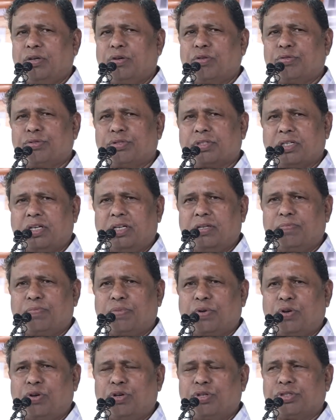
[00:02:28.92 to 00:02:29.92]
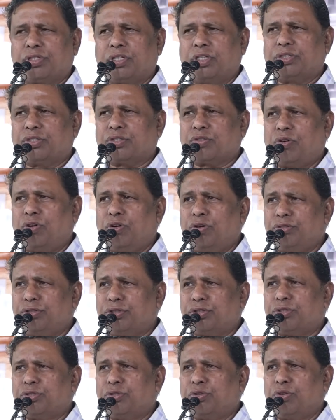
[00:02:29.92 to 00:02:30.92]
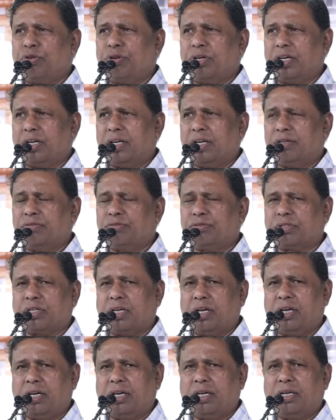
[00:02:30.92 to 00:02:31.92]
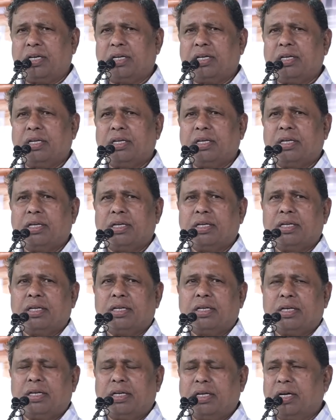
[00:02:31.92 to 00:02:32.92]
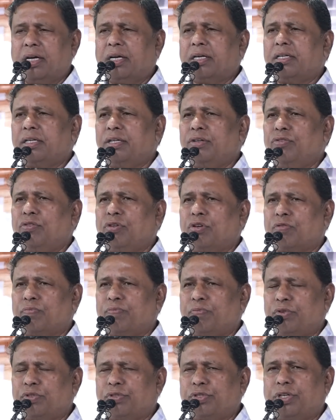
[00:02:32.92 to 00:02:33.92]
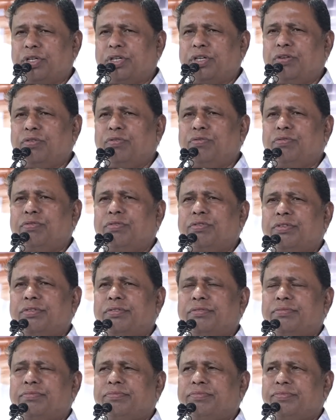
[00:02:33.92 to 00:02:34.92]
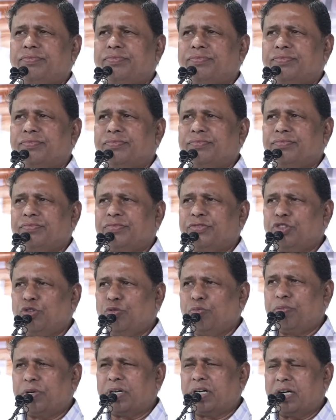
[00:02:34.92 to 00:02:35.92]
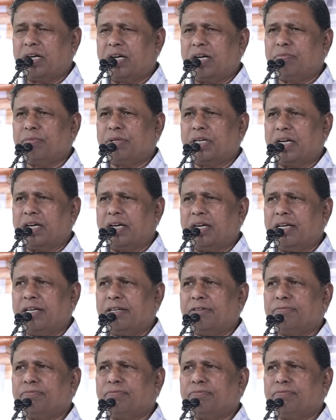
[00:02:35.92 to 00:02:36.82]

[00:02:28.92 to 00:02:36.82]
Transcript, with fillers: और उसका प्रॉस एंड कॉन्स जो है उसके नेगेटिव और पॉजिटिव जो परिणाम है